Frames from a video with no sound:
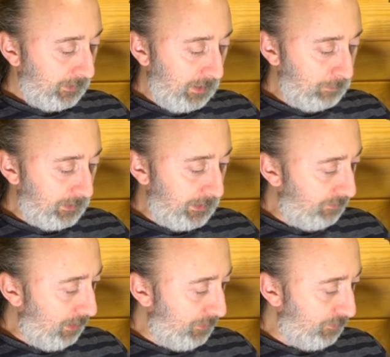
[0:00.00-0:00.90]
Я
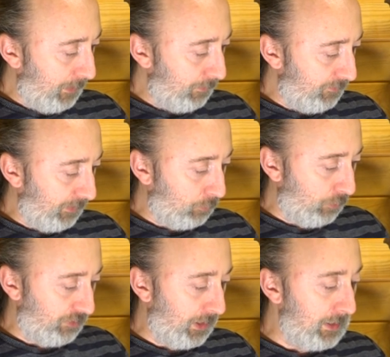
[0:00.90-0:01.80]
благодаря вам избавилась от
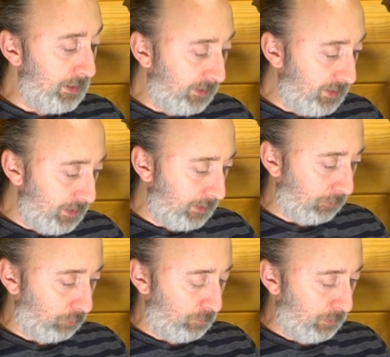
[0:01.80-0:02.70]
кожной аллергии,
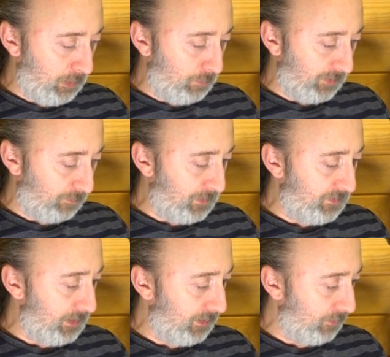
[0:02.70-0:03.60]
которая была у меня с
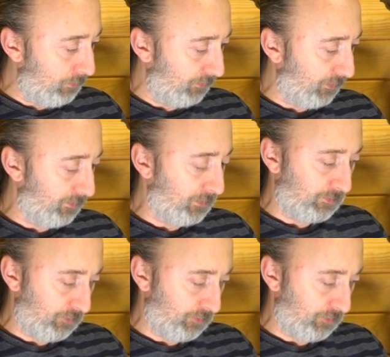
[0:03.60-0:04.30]
пятилетнего возраста. К